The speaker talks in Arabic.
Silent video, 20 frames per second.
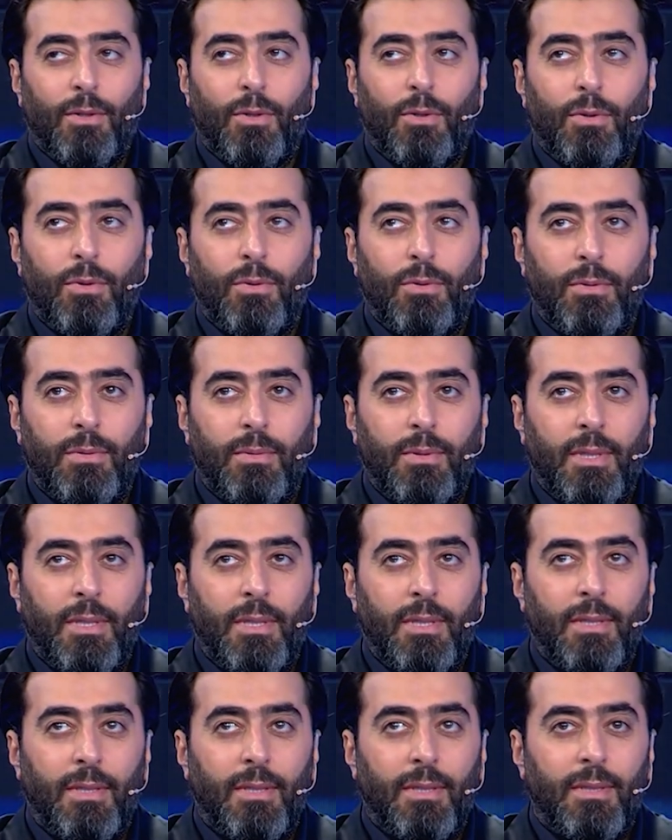و
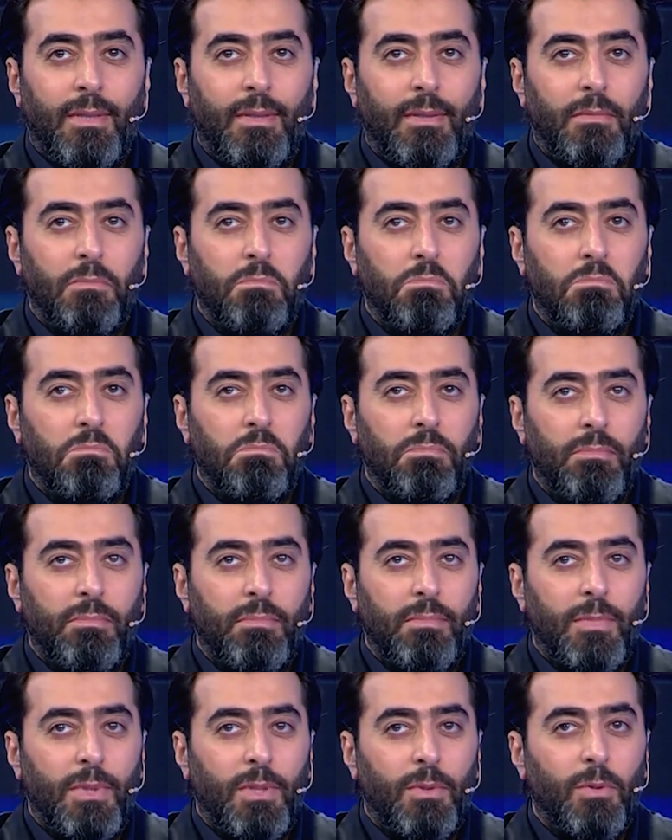
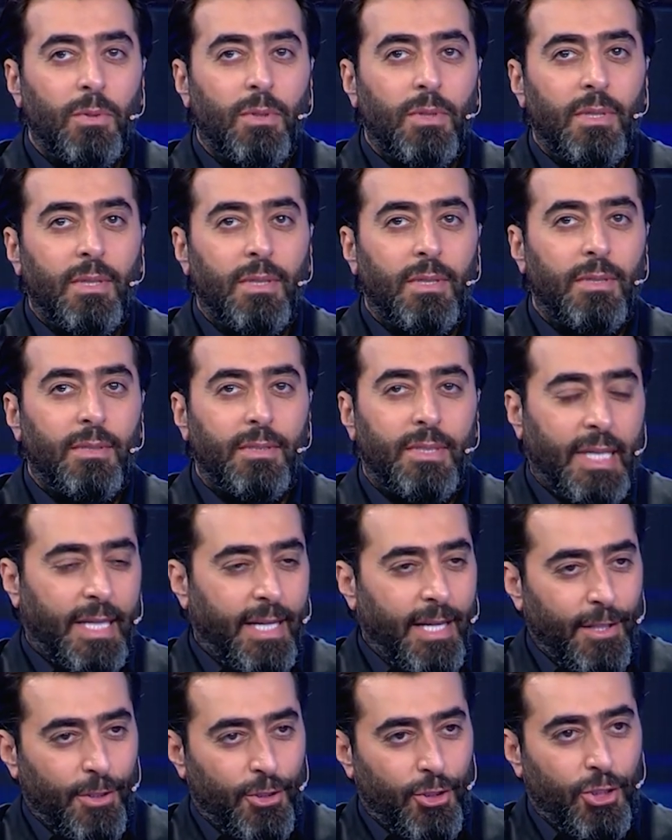
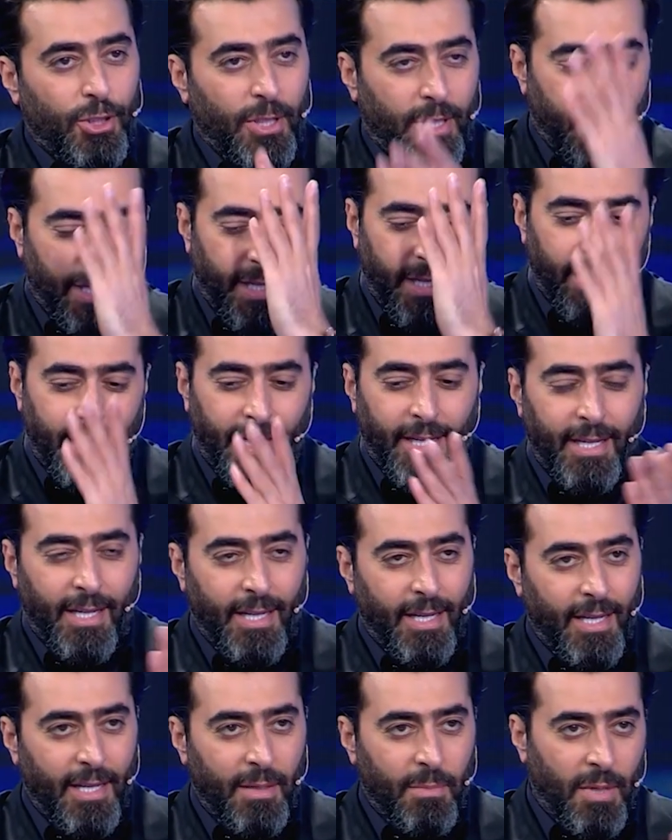وسكرت الشركه يعني انا
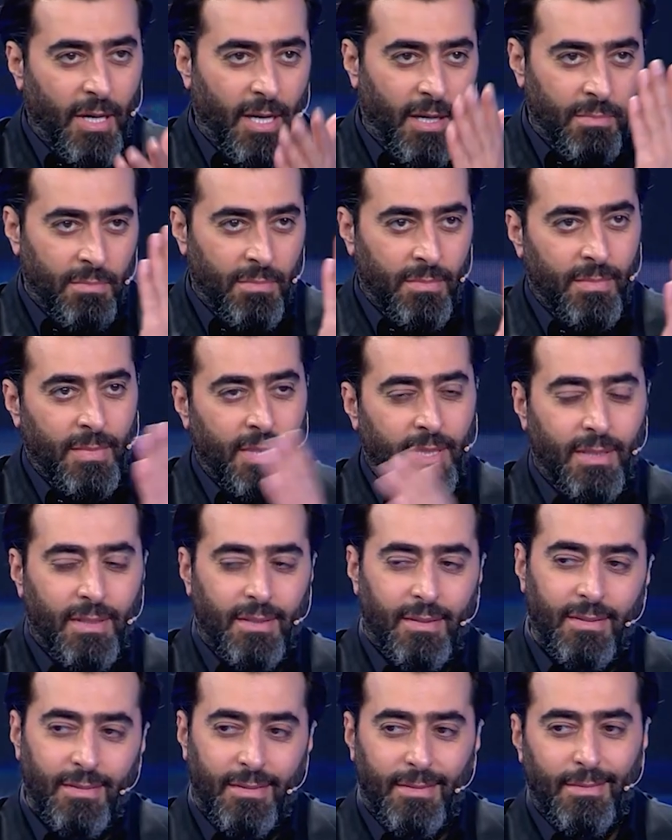هلا ما عم
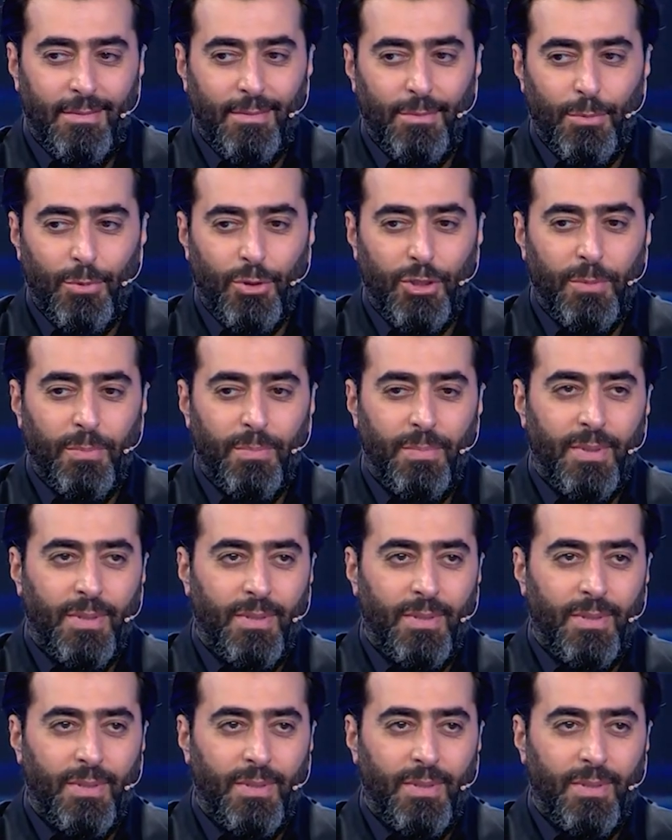من بعد ما